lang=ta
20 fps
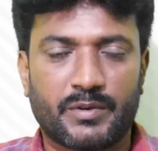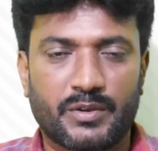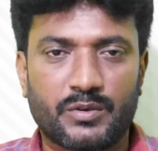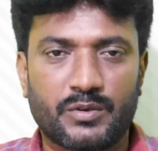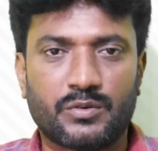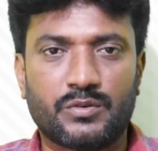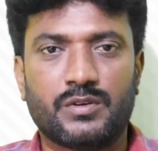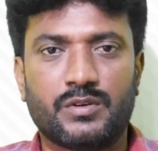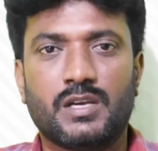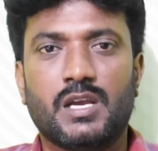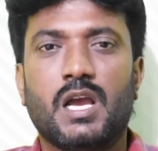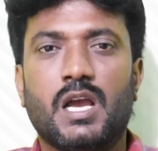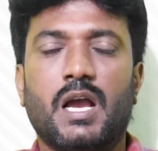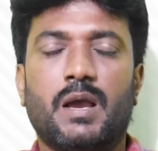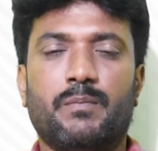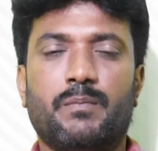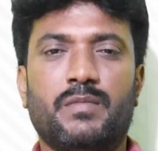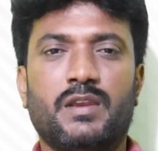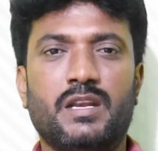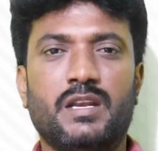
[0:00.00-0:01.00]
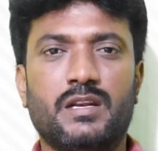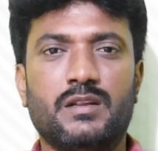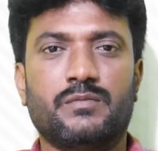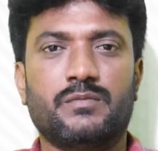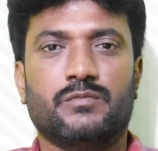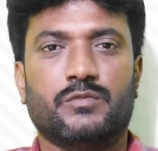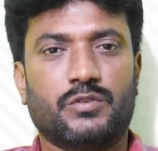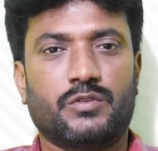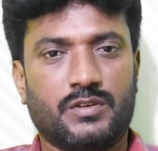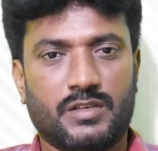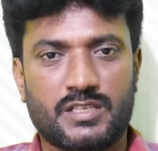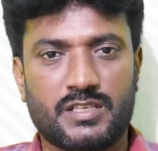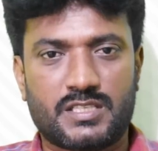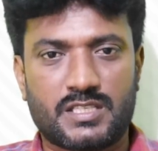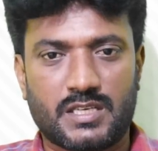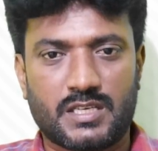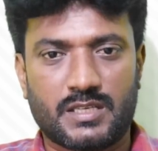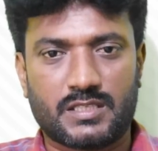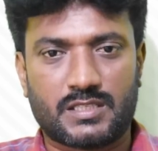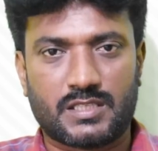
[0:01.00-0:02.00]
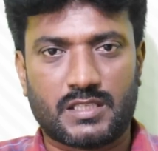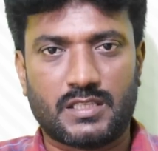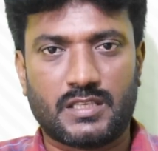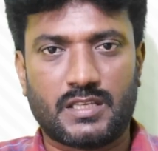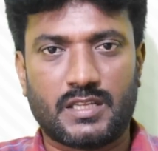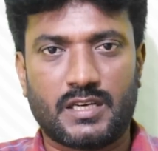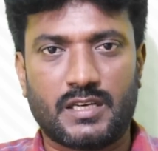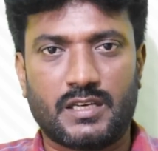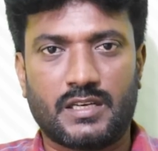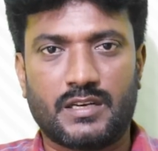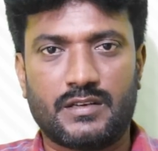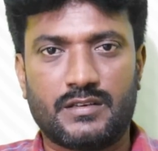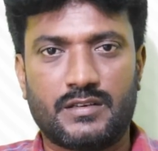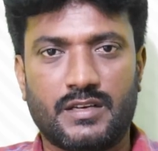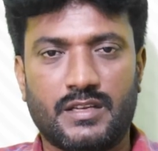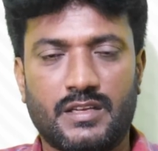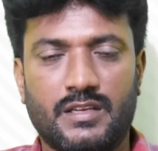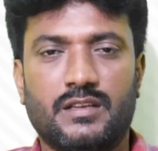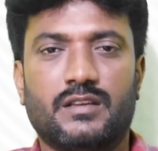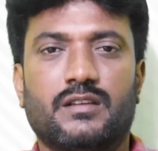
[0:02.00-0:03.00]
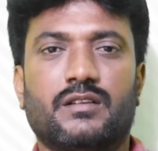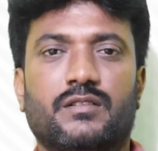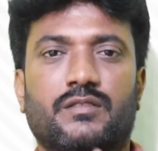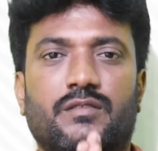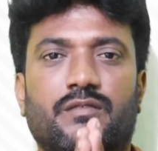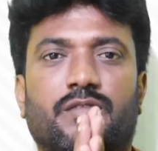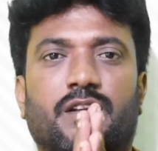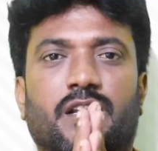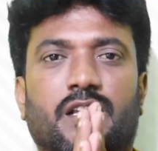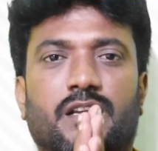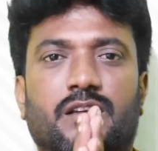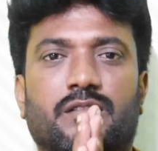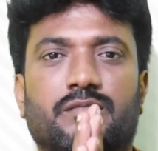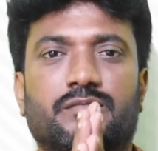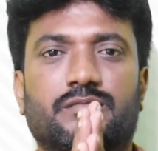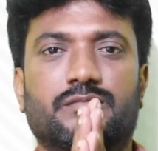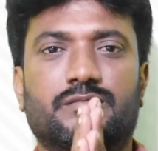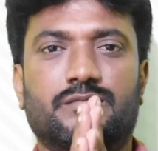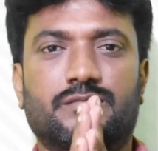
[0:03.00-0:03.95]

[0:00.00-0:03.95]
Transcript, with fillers: அமையும் மீண்டும் ஒரு நிகழ்ச்சியில் சந்திக்கிறேன் நன்றி வணக்கம்